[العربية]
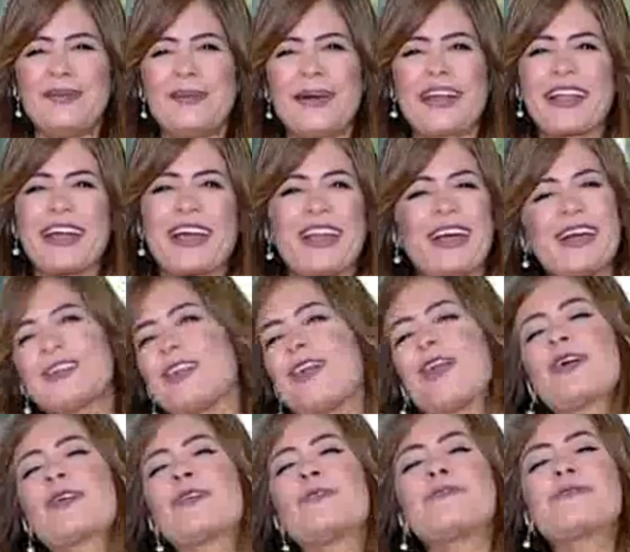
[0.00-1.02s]
برجع
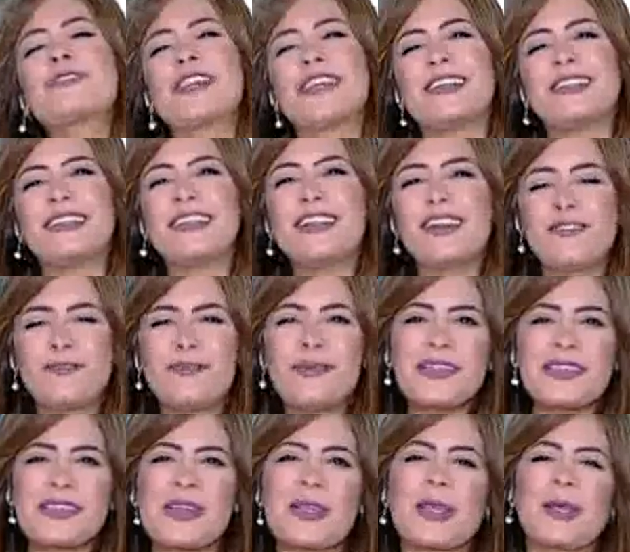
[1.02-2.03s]
لحضراتكم مشاهدينا في
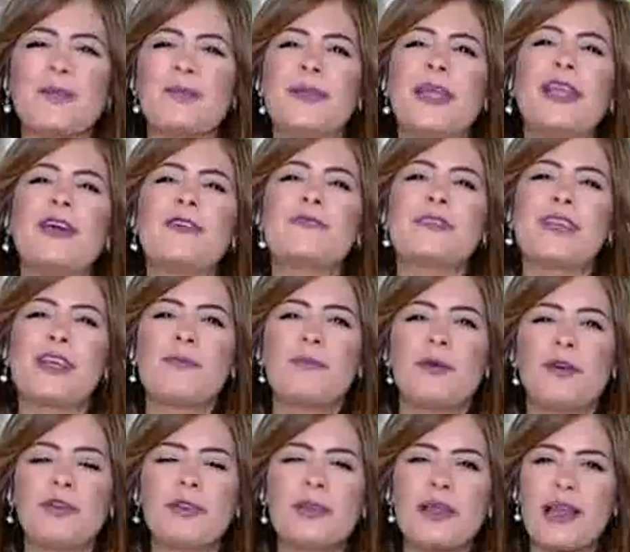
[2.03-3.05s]
مصر جميله وزي
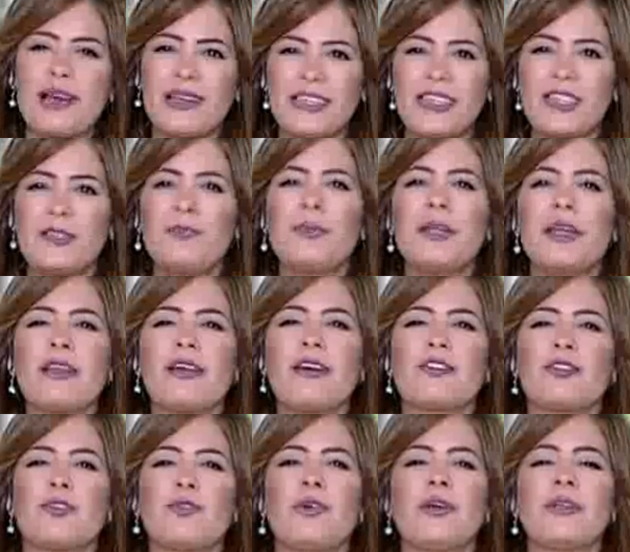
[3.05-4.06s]
ما قلت العديد من
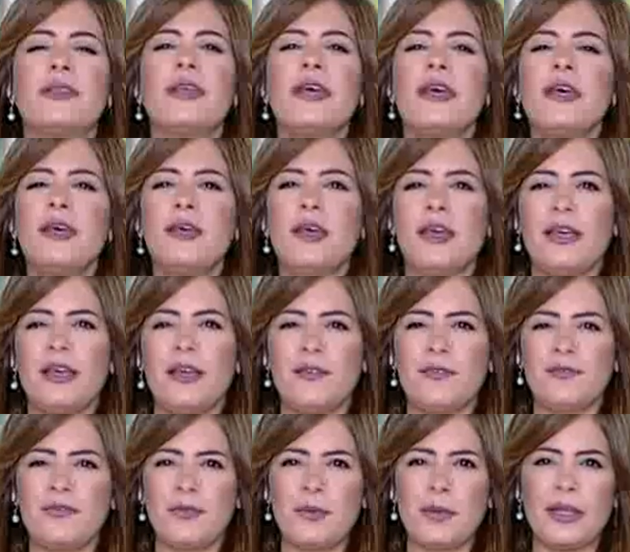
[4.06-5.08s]
الخطوات آه،
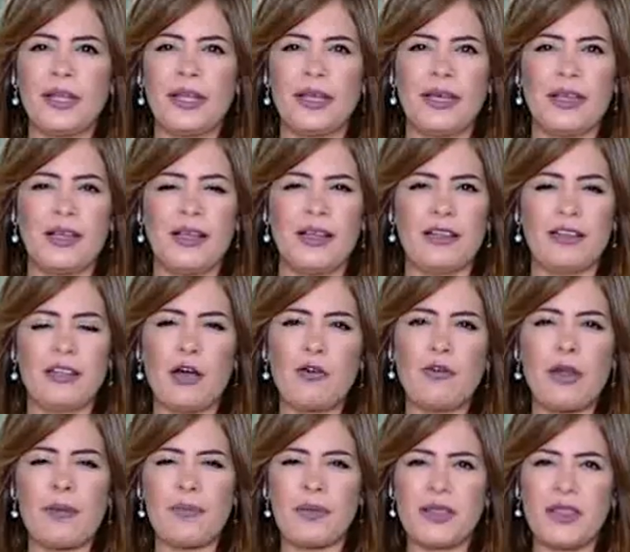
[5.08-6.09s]
في
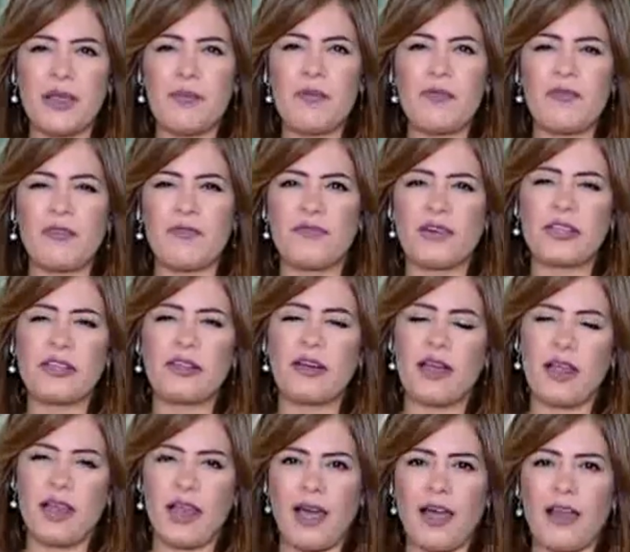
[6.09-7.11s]
الدوله بتتم في الفتره
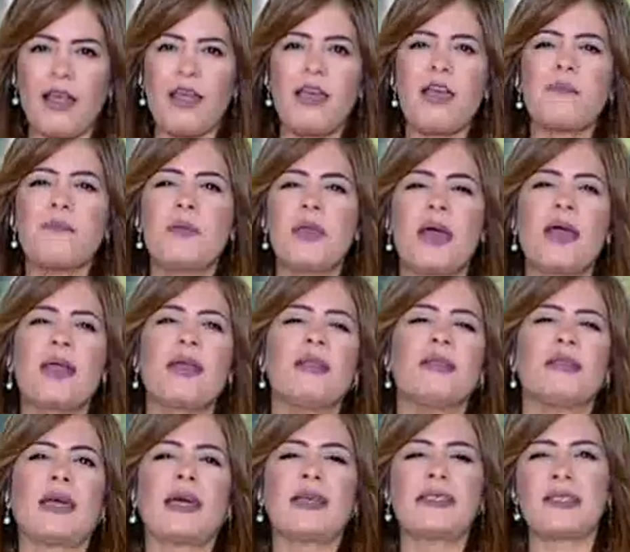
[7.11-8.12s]
الحاليه من
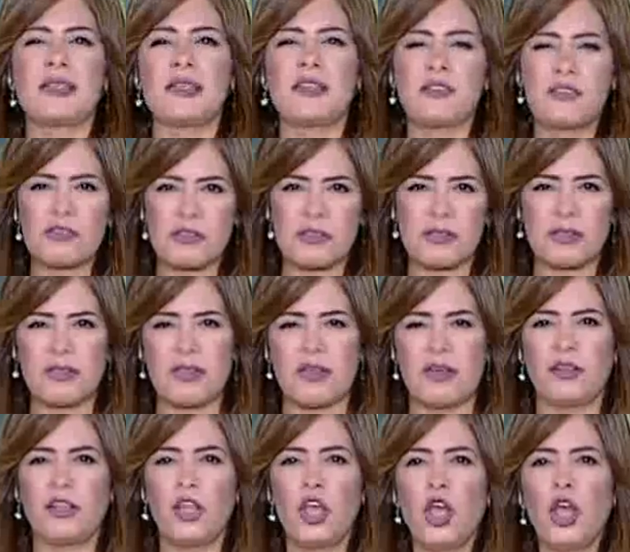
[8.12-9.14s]
اجل تحسين
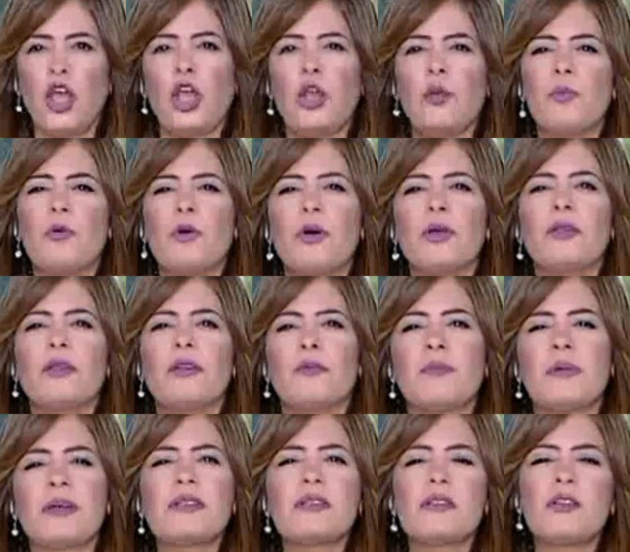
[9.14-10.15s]
اقتصاديات المواطن
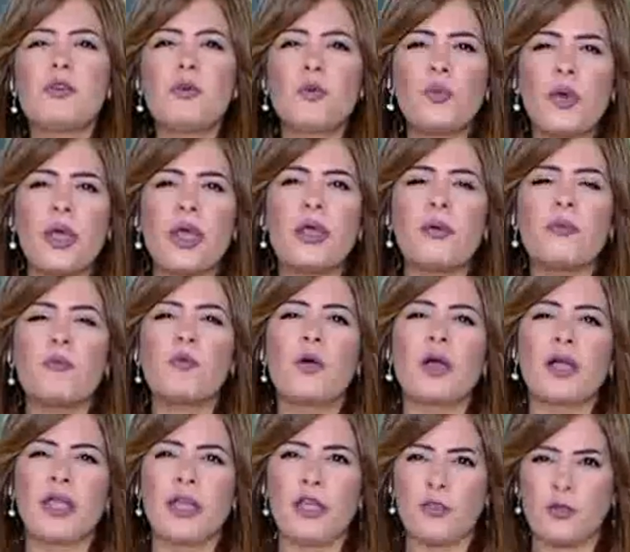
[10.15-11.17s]
المصري
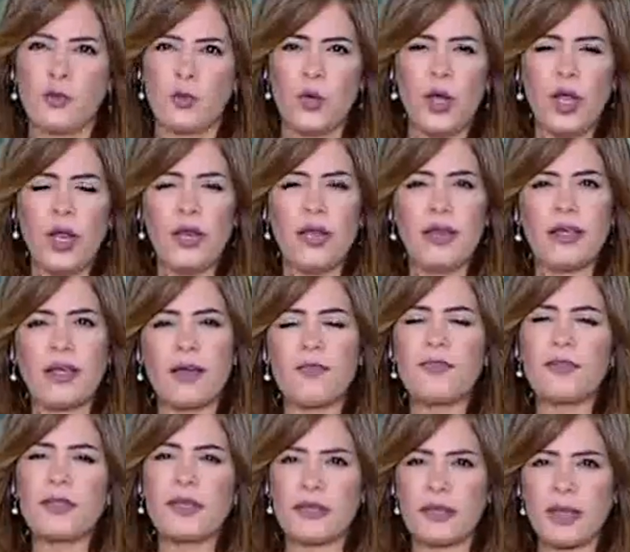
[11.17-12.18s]
ومواجهته
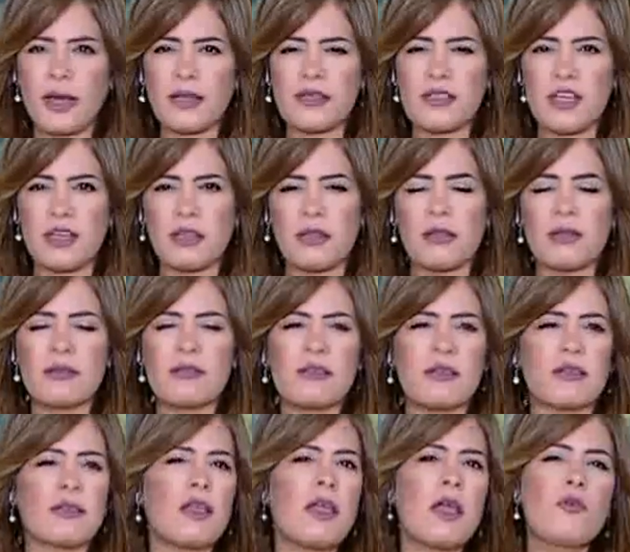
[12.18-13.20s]
لكافه التحديات
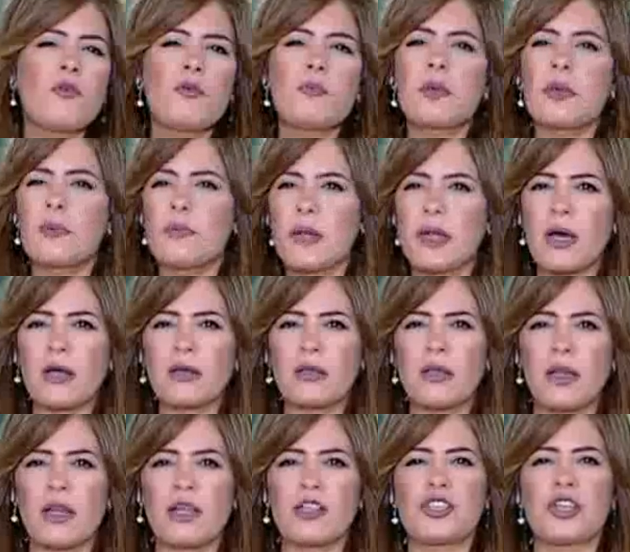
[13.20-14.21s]
الاقتصاديه ويمكن من
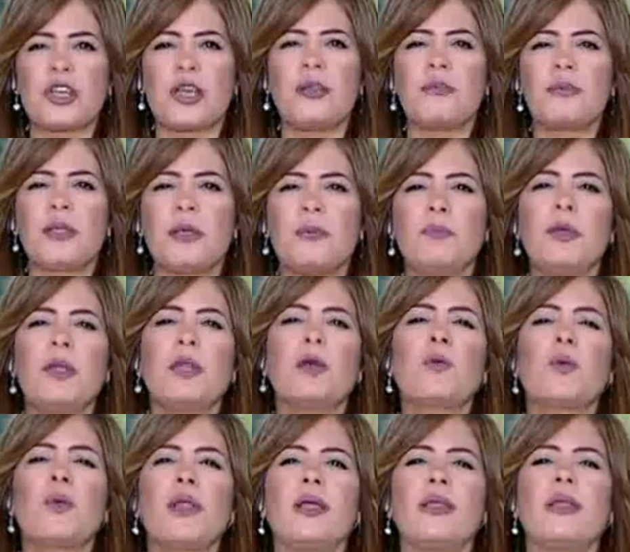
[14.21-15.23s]
اكثر الاشياء اللي بتهمنا
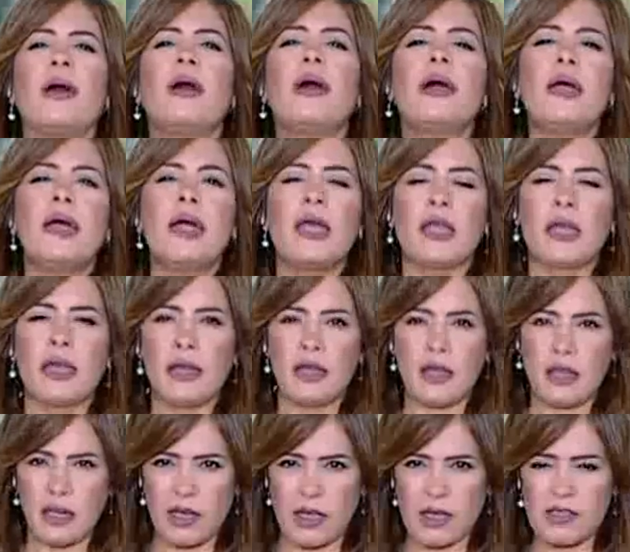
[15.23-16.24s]
كلنا هي
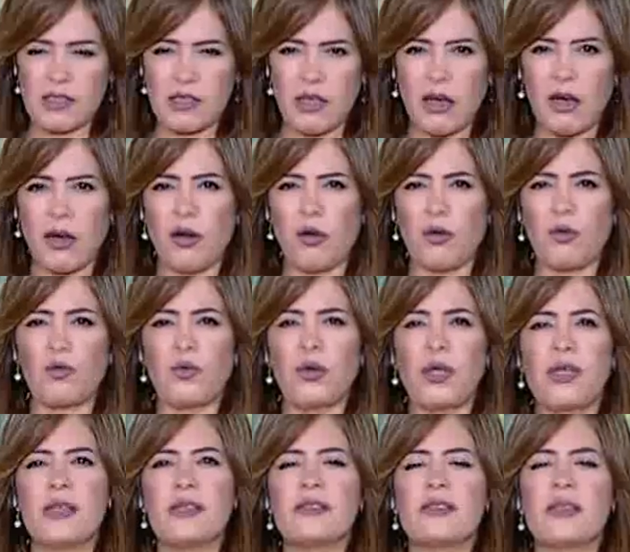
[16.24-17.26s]
الاسعار
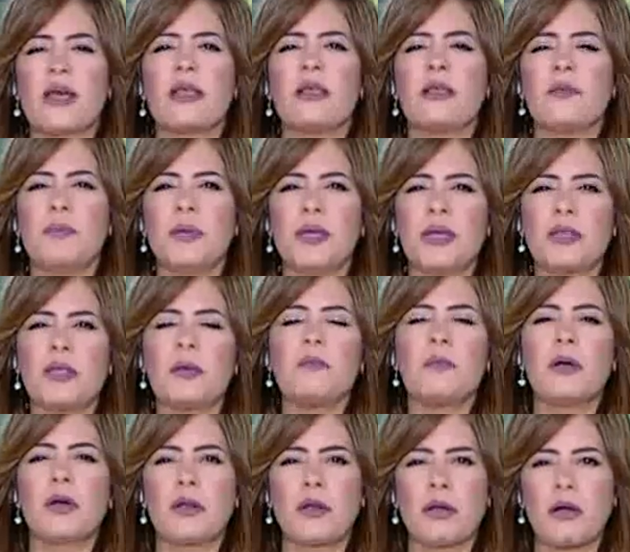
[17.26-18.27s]
وازاي
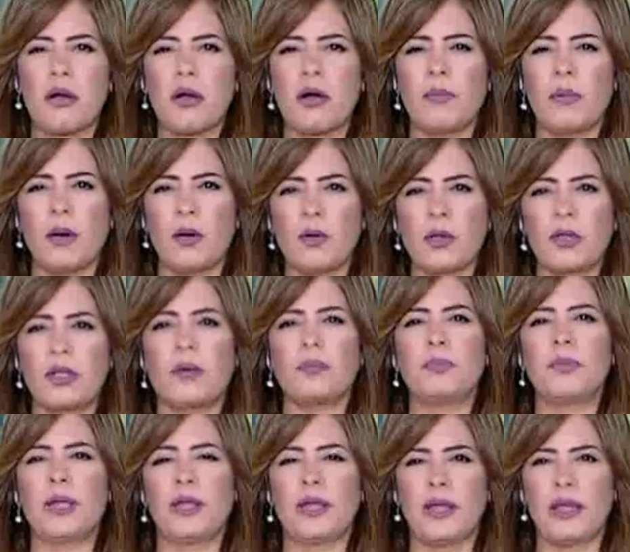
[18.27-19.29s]
بيتم رقابه
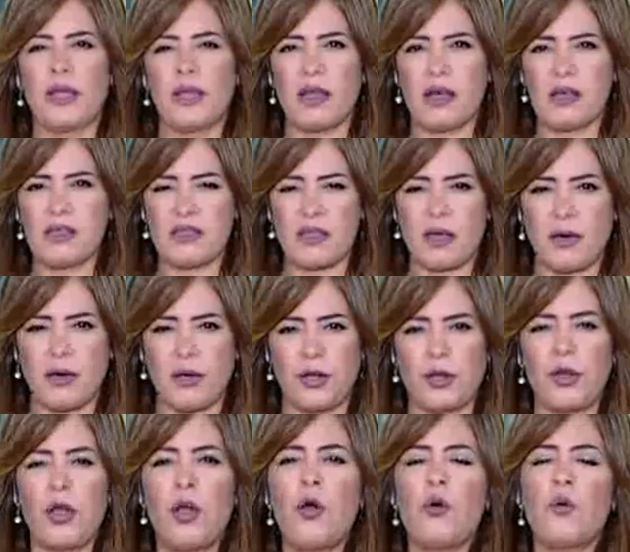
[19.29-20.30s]
وضبط للاسعار
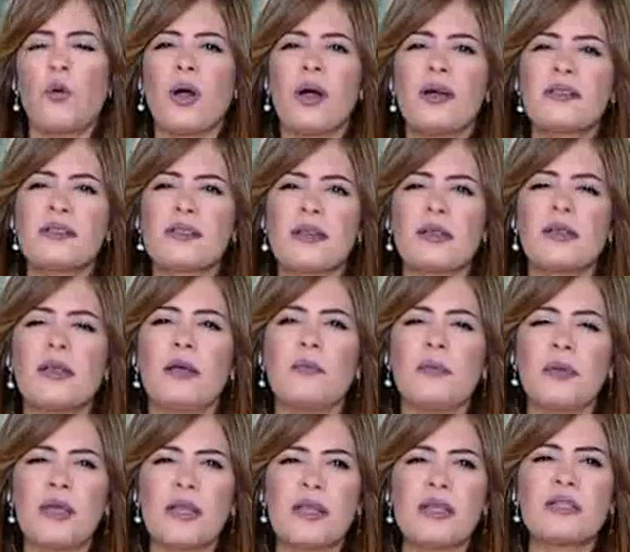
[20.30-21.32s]
وخاصة
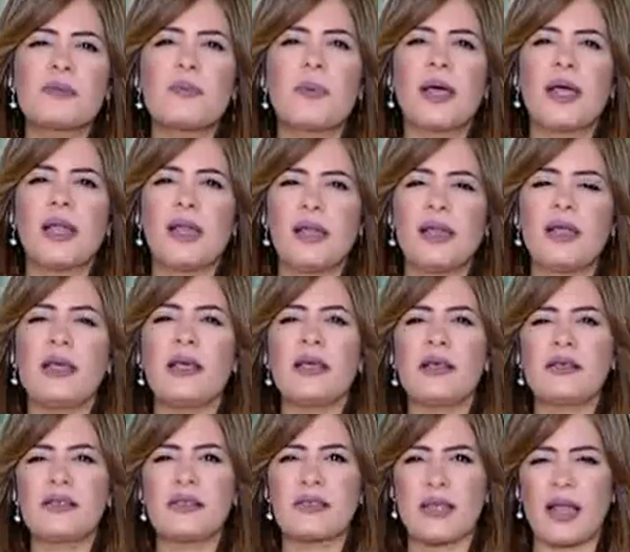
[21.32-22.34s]
بالنسبة
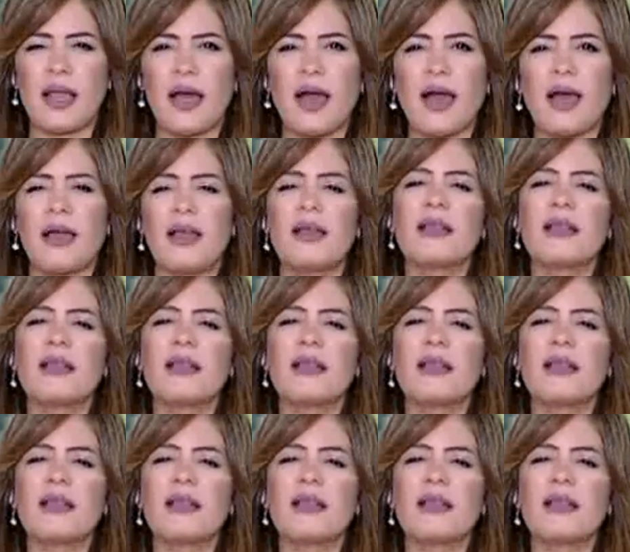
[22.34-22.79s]
للسلع